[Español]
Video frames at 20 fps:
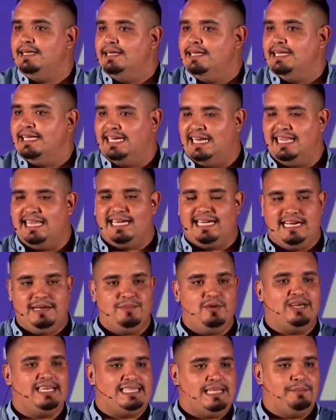nada, creemos
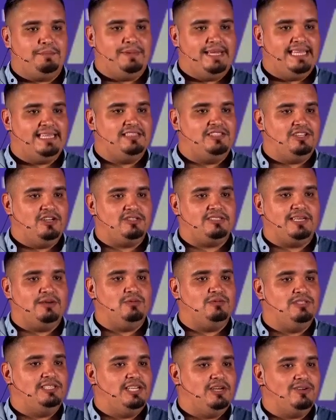que también Dios es un
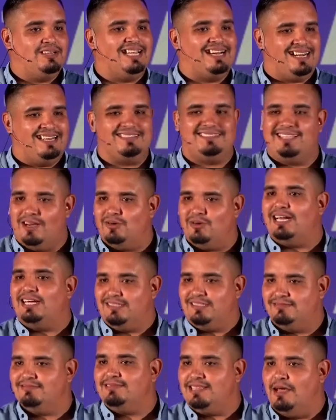Dios que restaura,
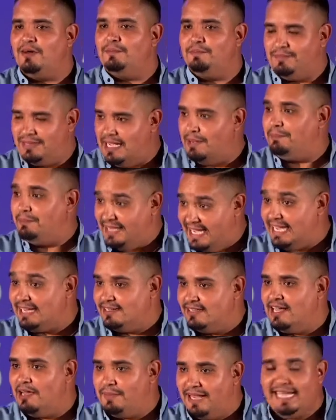también.
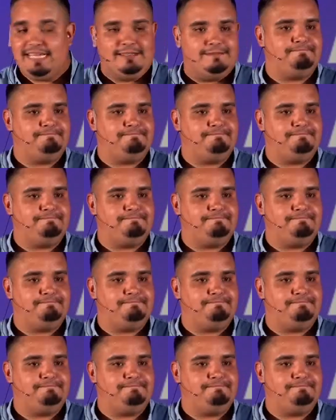Amén.